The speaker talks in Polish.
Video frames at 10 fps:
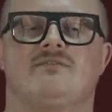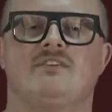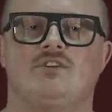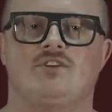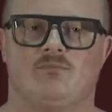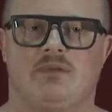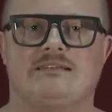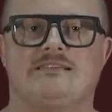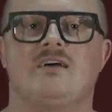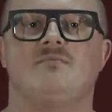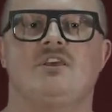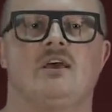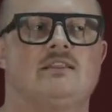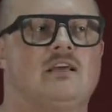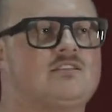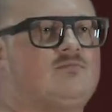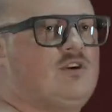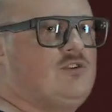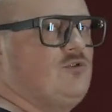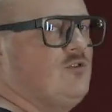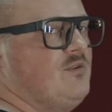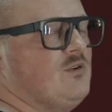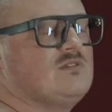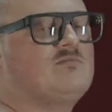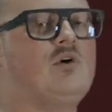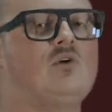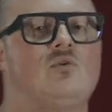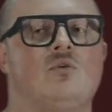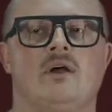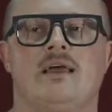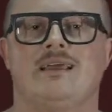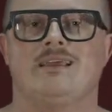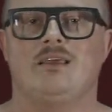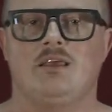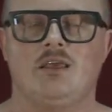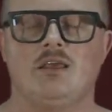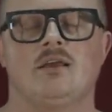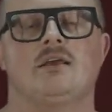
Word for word: Chwycić ją palcami, tak żeby kciuk był z boku i